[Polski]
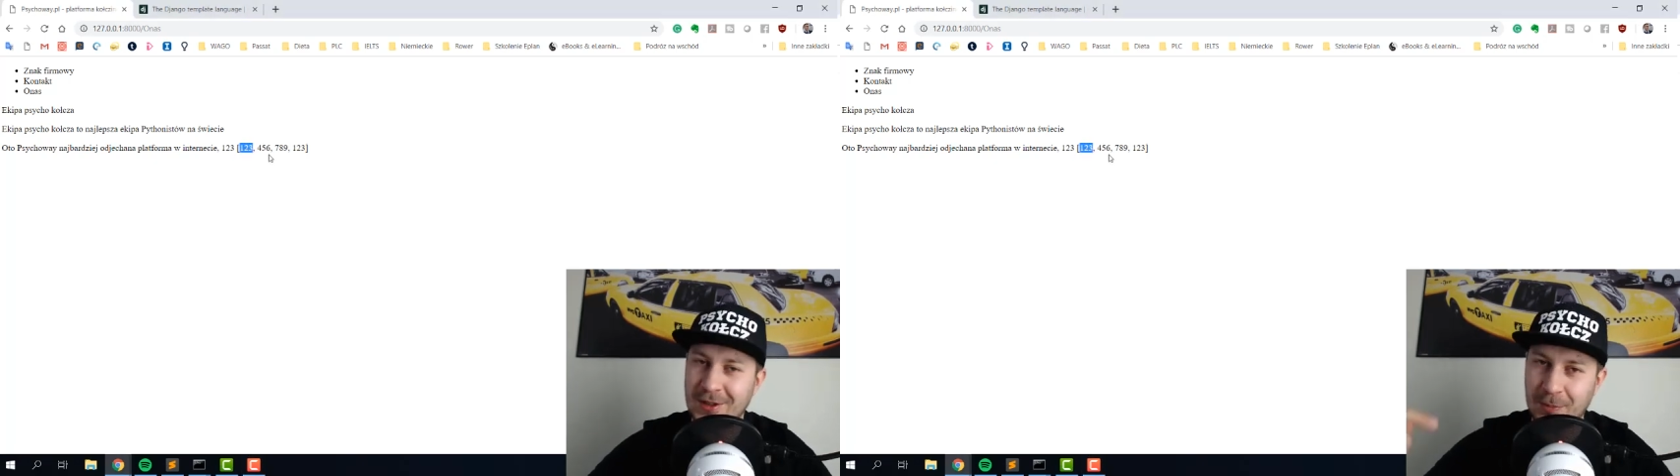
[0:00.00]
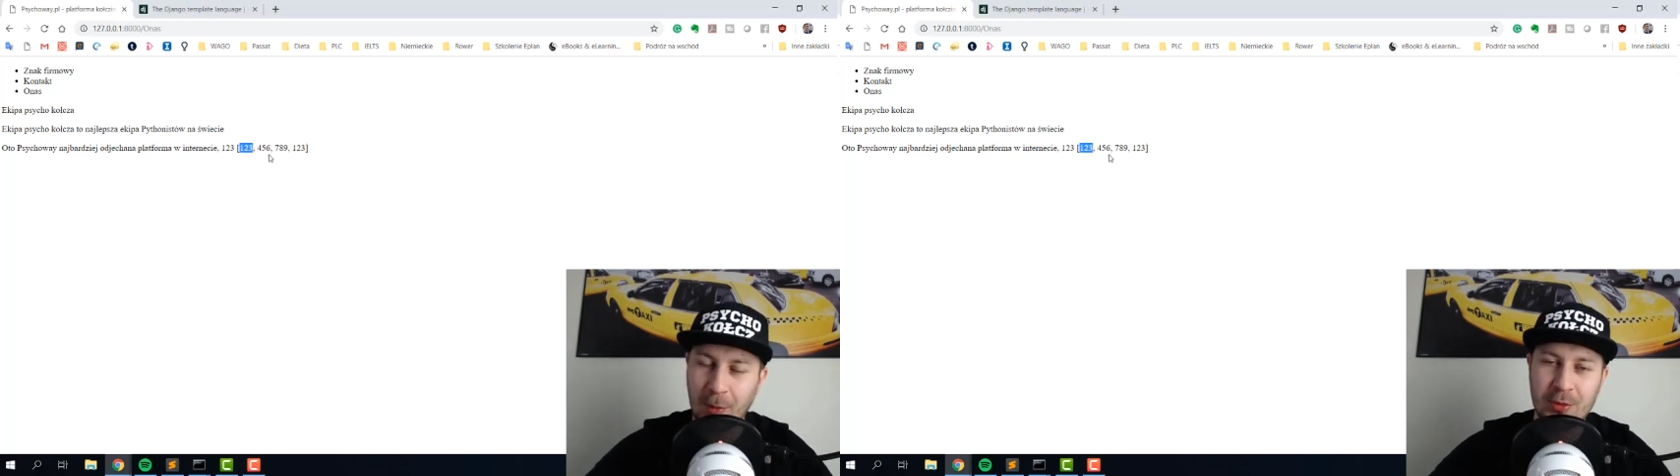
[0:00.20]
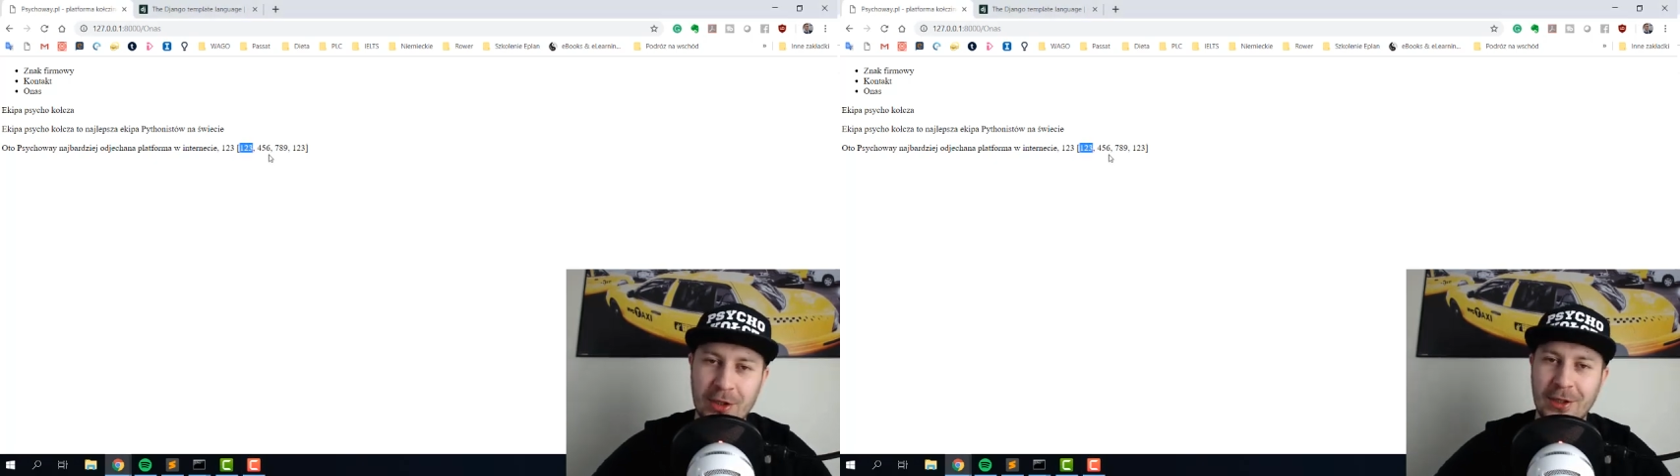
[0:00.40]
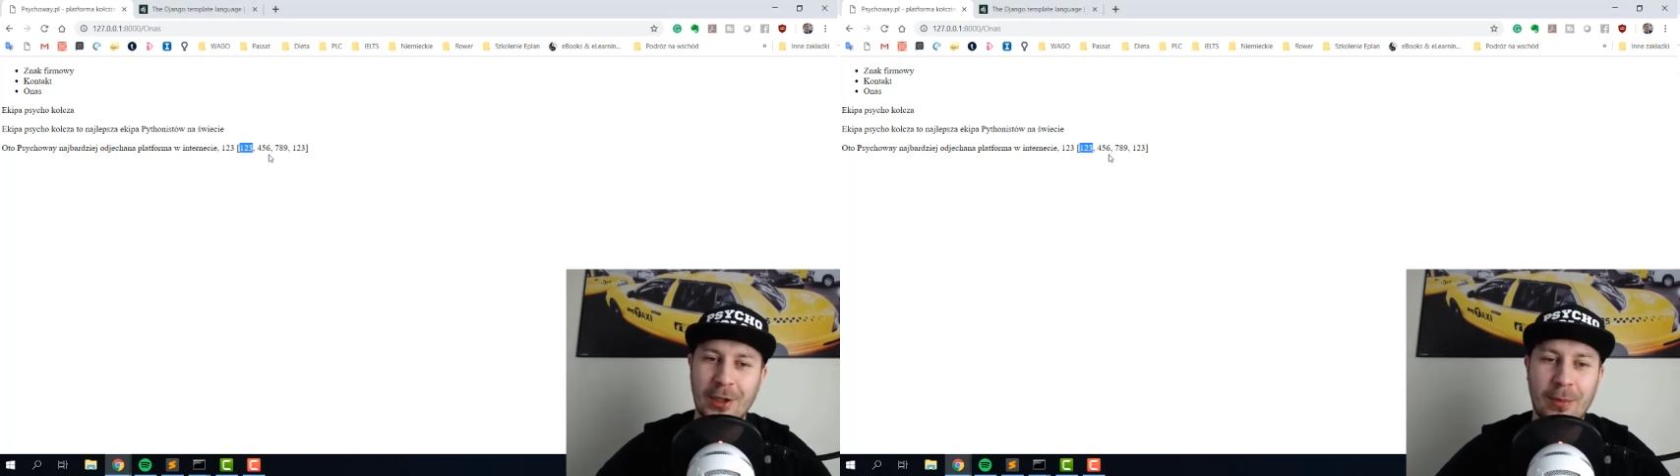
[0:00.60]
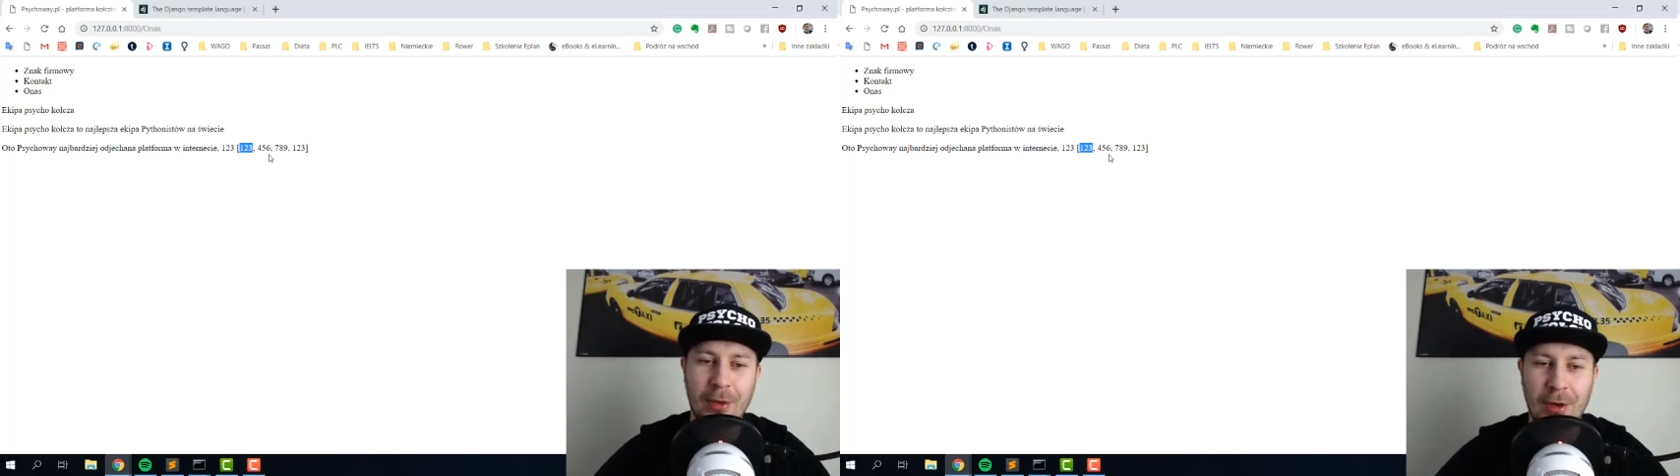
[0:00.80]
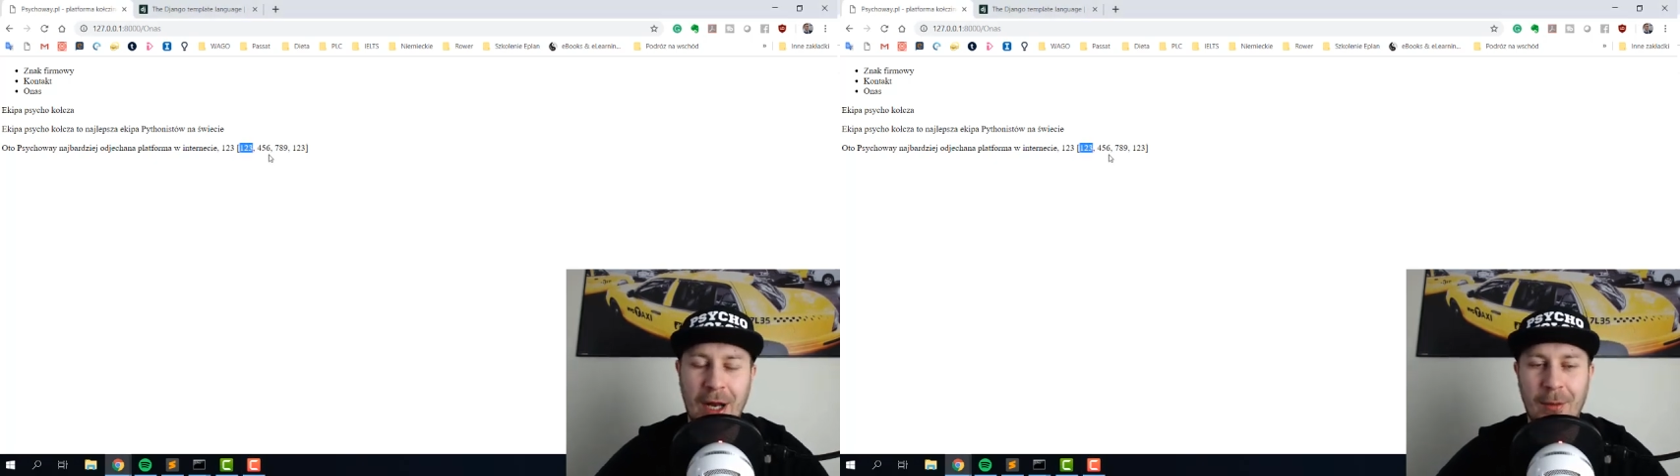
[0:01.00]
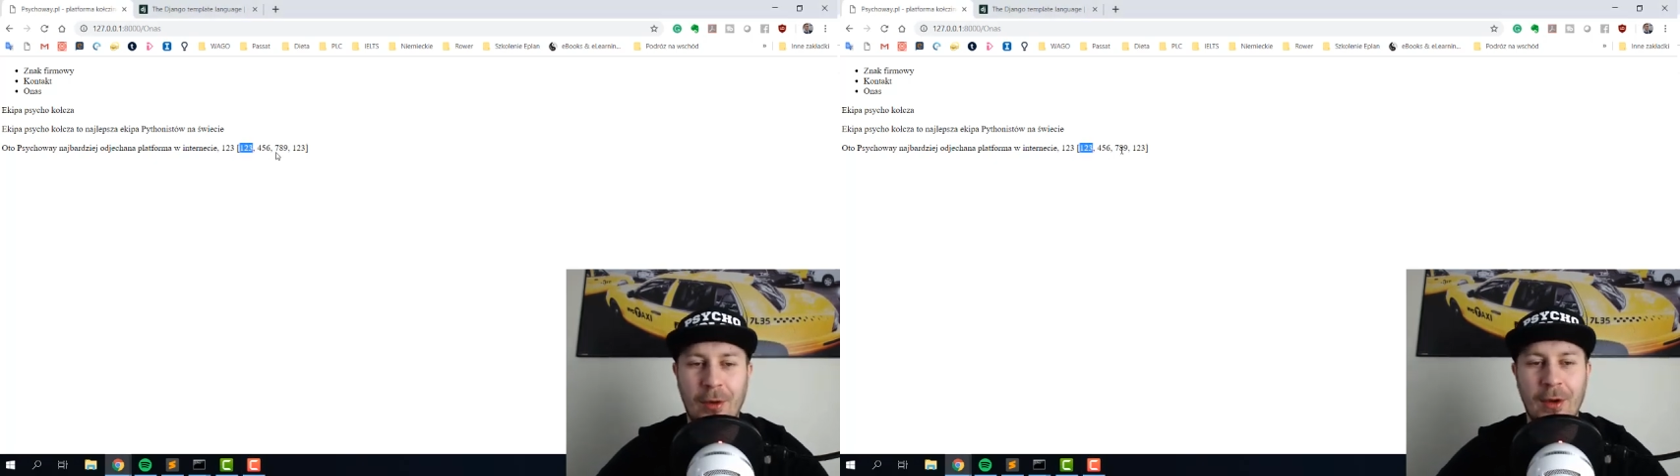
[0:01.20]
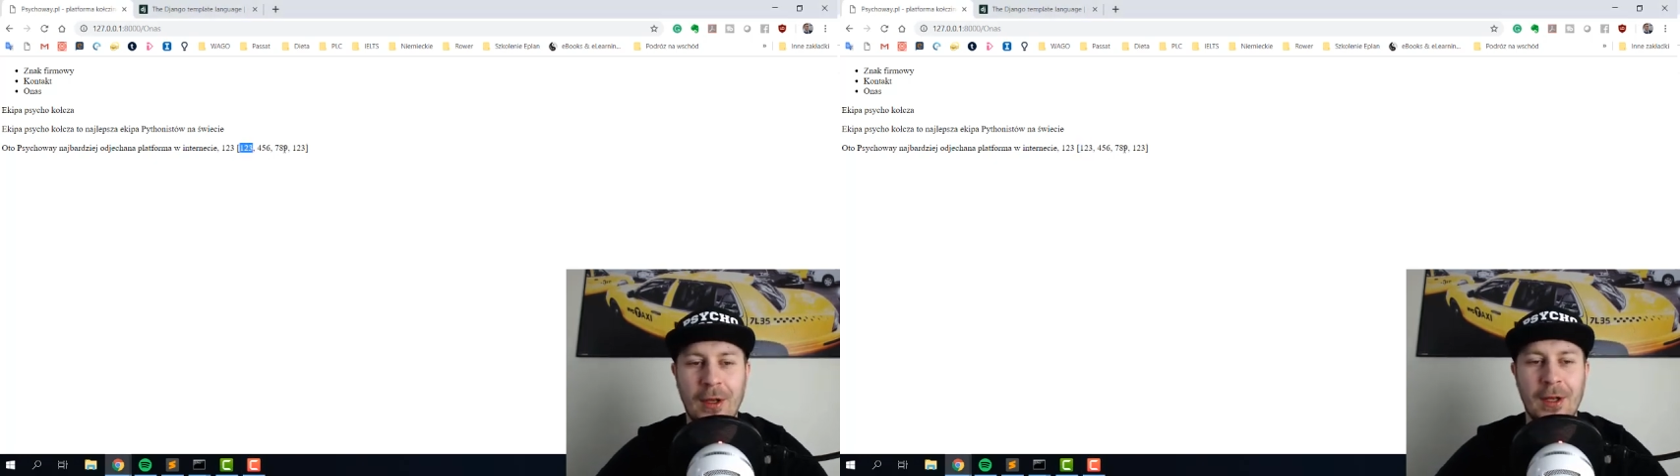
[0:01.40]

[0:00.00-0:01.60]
z, poprzedniego programu.